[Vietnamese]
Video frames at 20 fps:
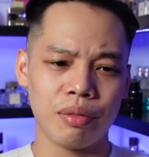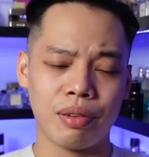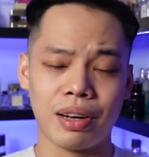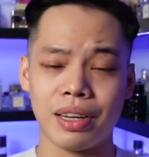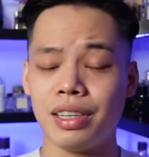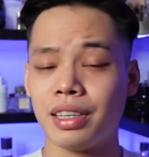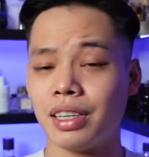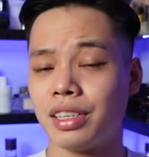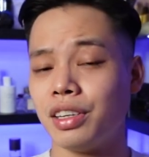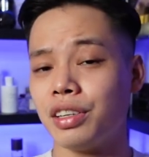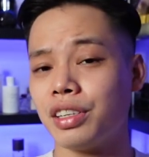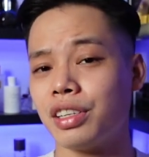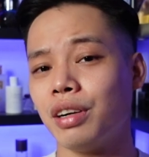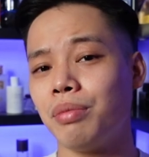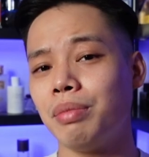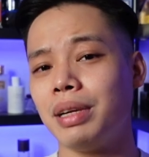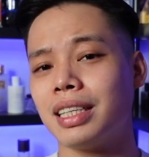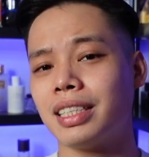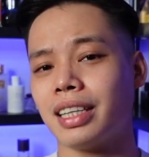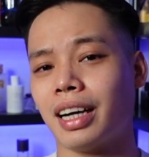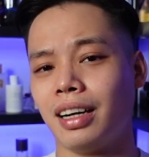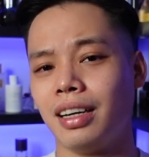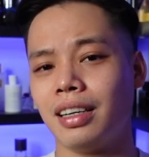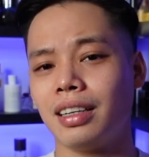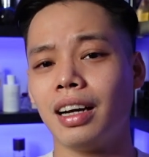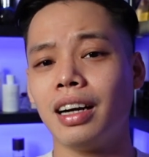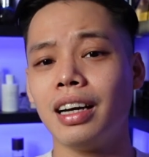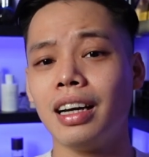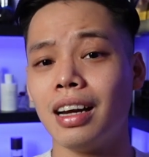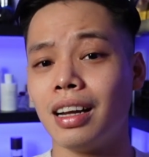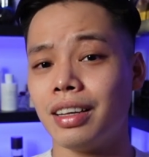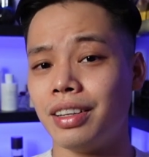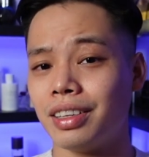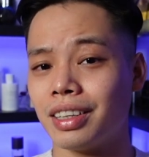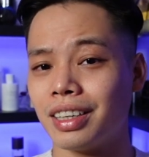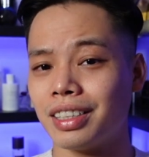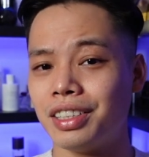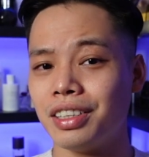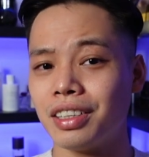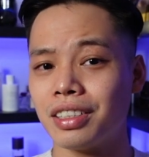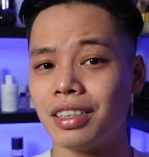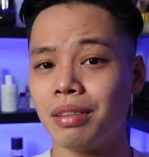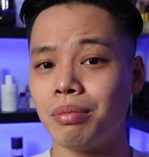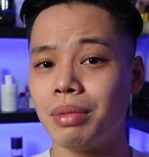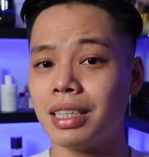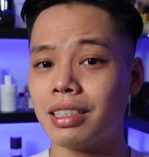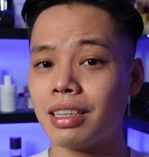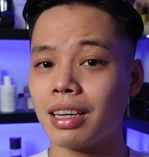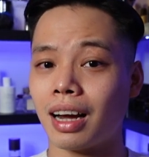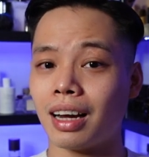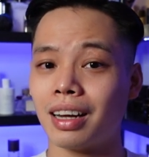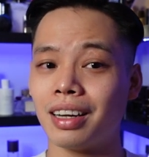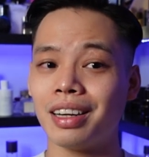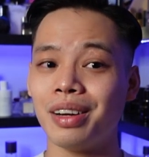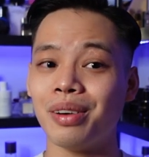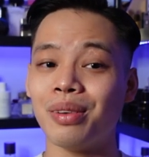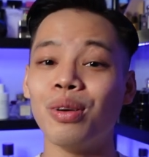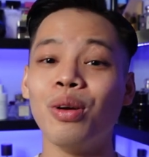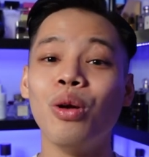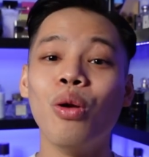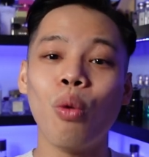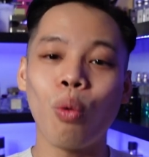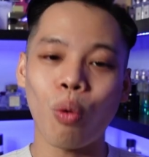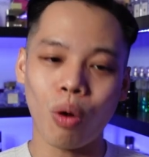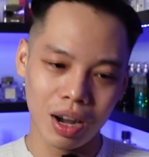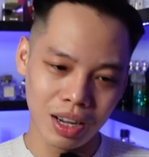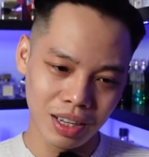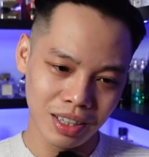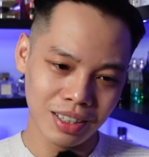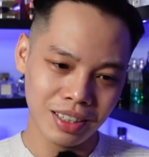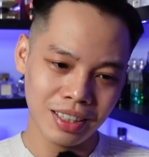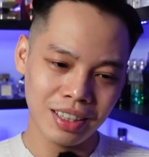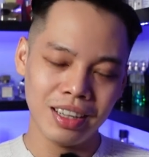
và những cái chiếc sơ mi trắng ở đây là những cái chiếc sơ mi trắng kiểu lụa ấy